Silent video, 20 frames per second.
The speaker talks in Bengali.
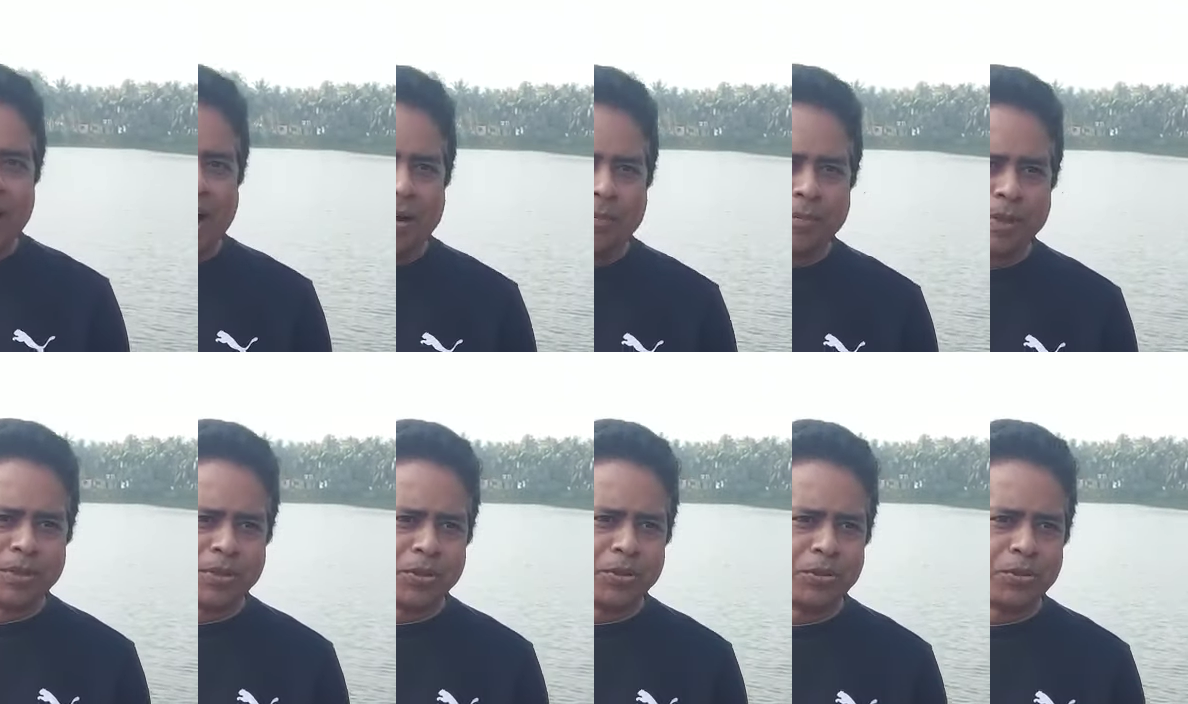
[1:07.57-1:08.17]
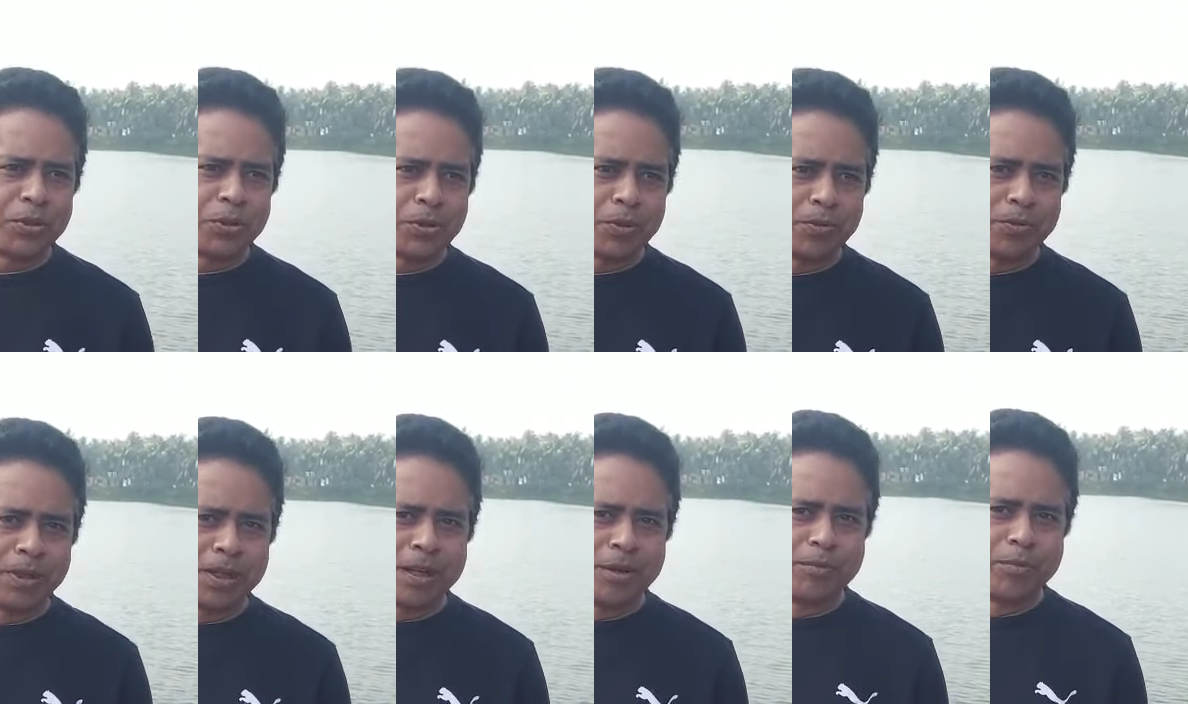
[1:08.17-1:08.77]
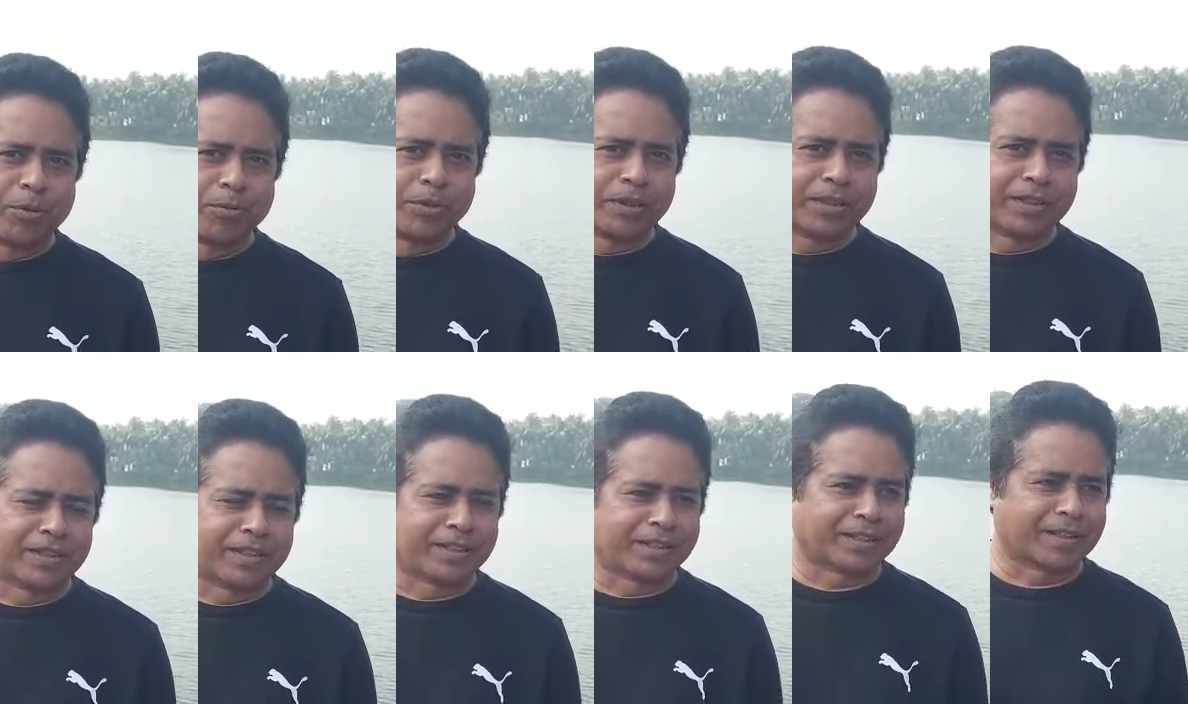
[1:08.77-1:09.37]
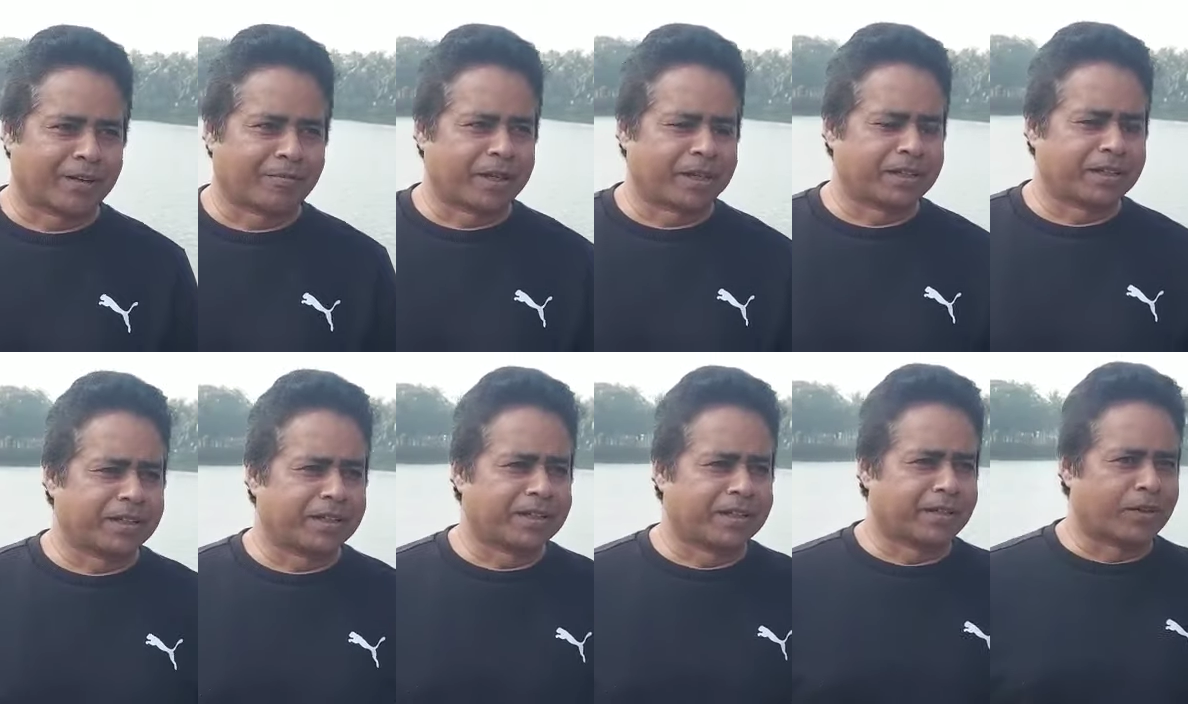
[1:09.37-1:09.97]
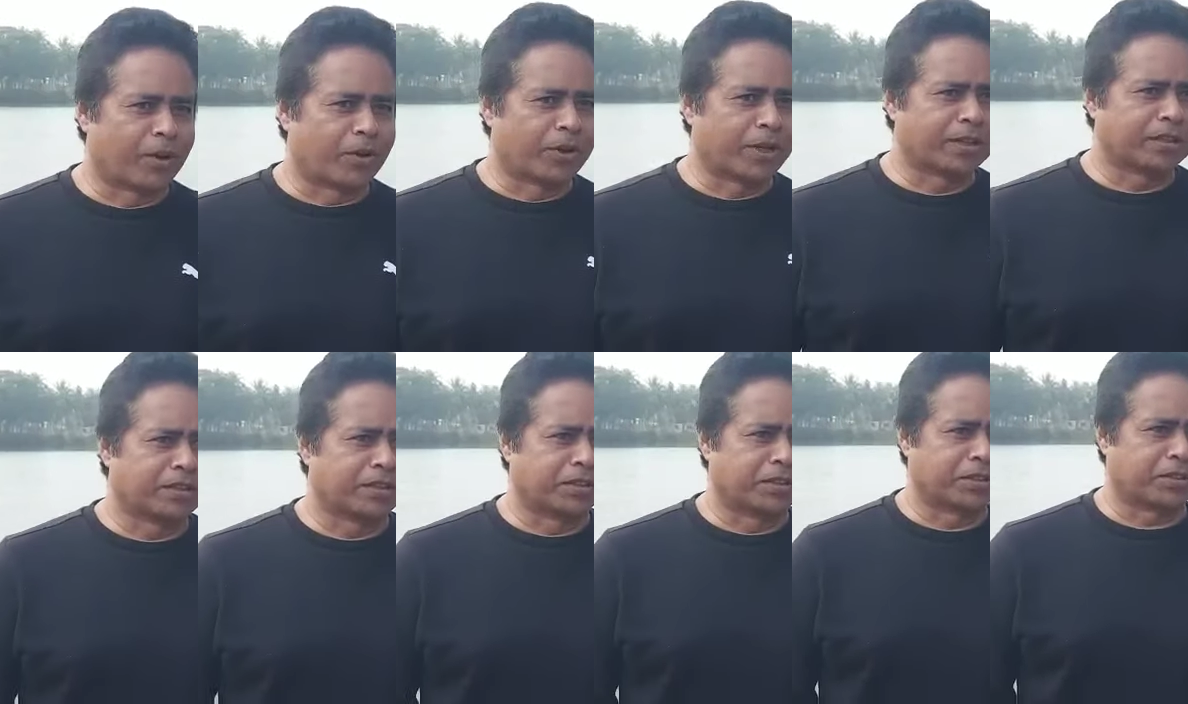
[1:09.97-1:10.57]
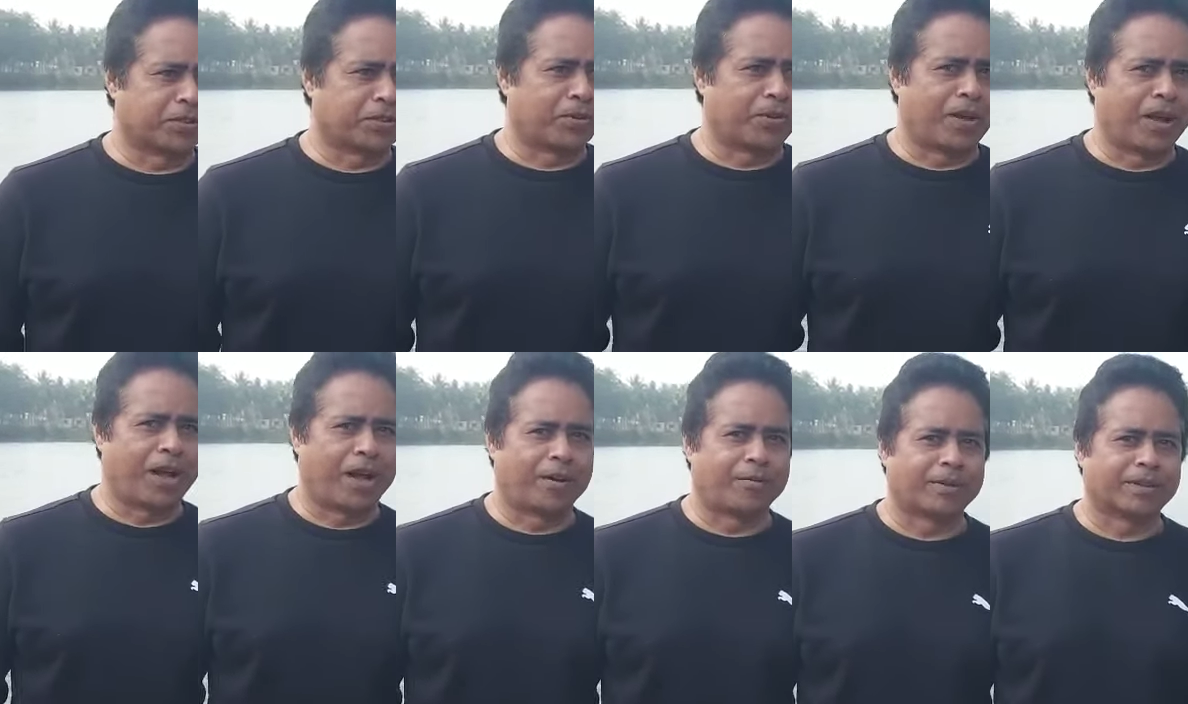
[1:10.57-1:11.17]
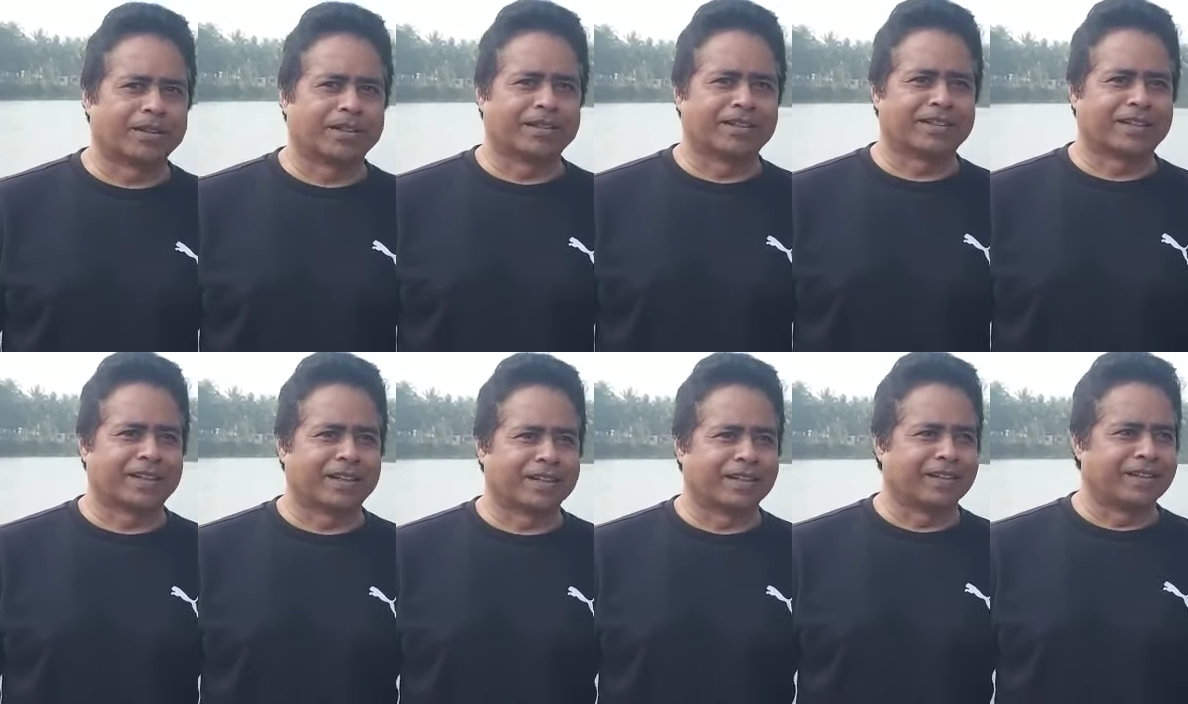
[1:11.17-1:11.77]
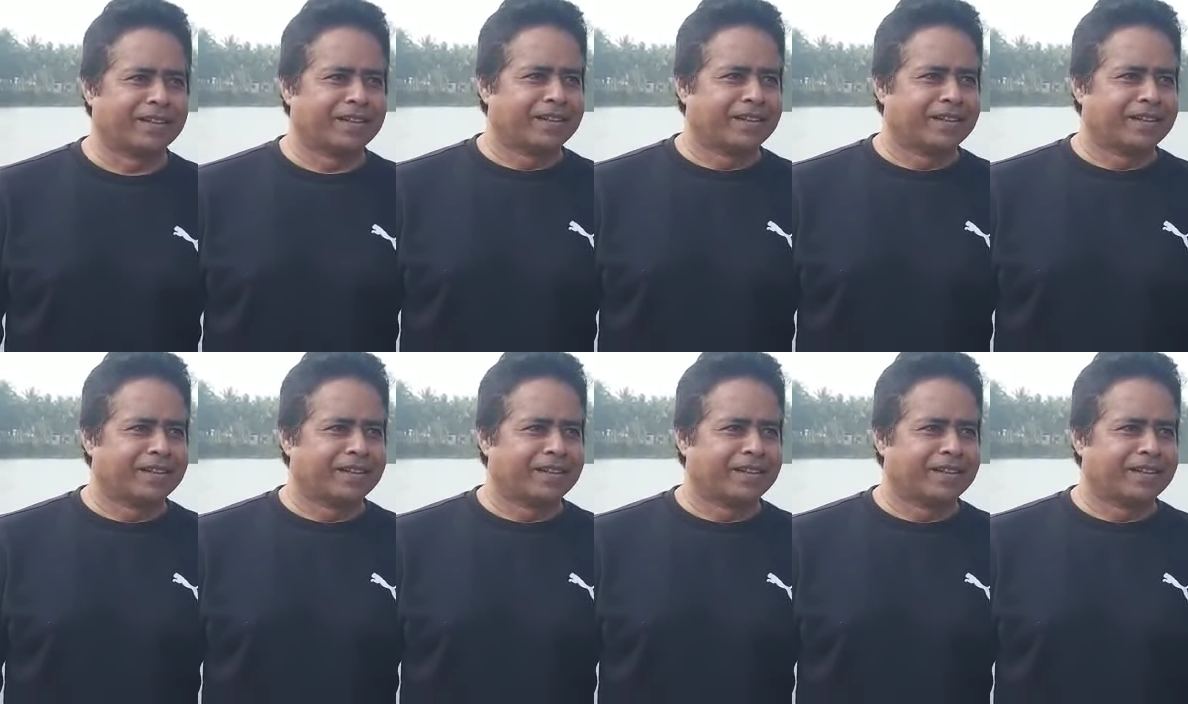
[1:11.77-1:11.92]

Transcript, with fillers: আমরা যখন ছোটোবেলায় মুভিতে দেখতাম এই দিঘির অনেক দৃশ্য আমাদের সেই